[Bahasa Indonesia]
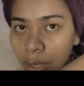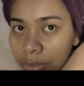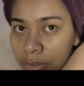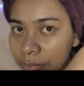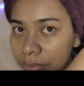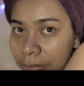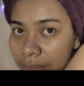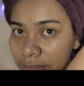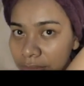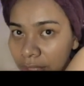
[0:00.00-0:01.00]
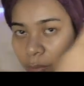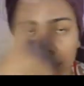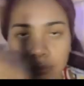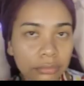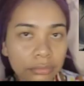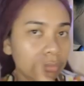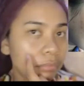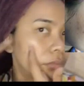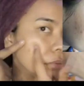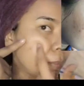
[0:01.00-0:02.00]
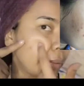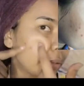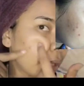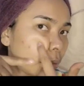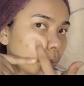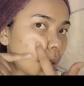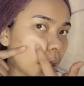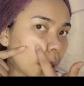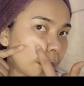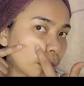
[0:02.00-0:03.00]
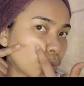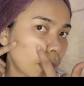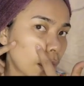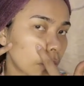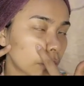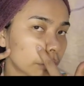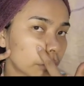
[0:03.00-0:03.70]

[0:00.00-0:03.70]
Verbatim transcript: awalnya banyak banget jerawat tapi sekarang udah agak berkurang